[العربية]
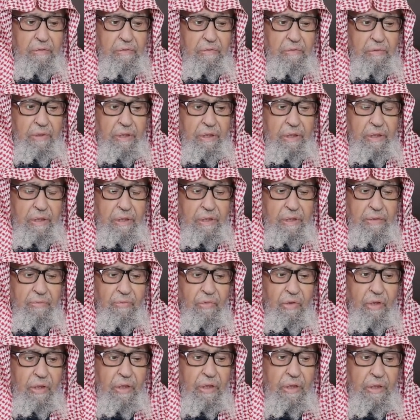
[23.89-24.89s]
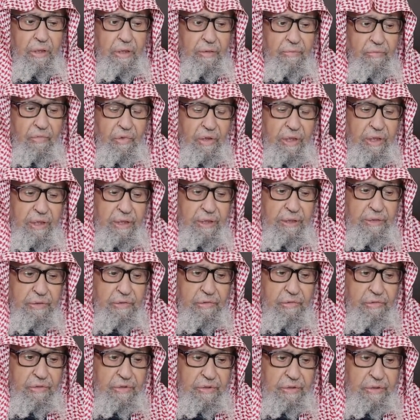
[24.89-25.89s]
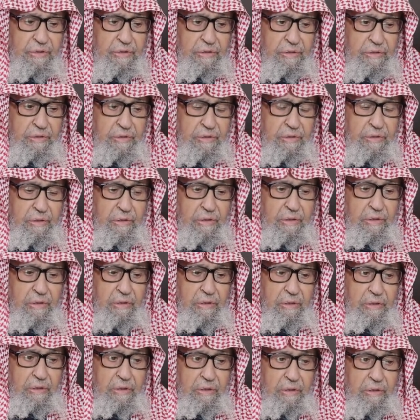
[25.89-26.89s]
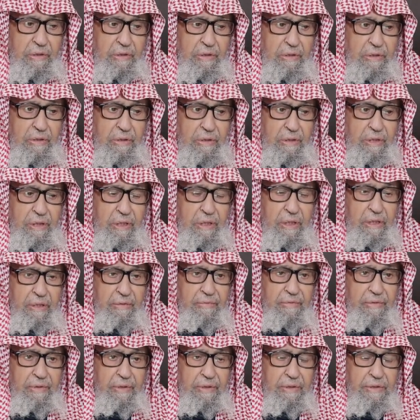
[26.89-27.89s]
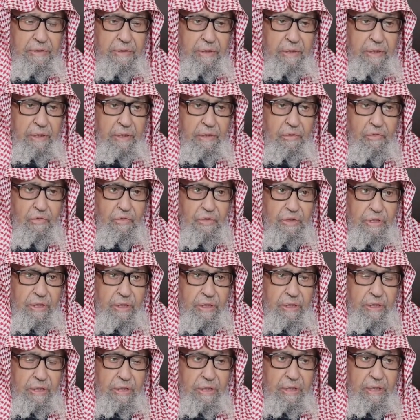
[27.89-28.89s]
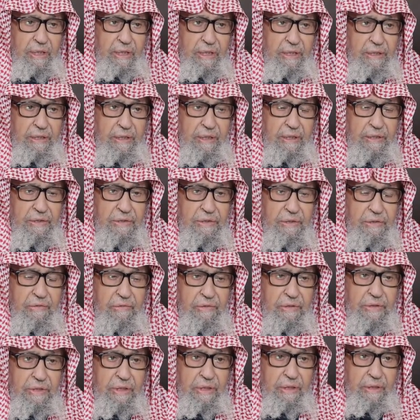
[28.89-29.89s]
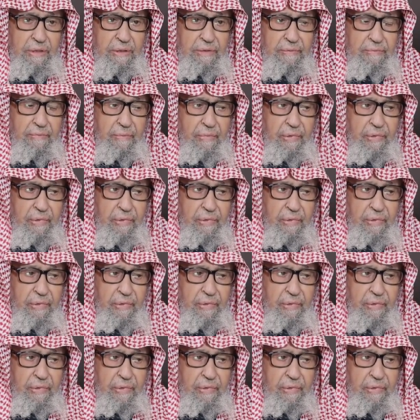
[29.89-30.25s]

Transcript: وهذا محرم ولا يجوز لأن فيه تنقصا لله عز وجل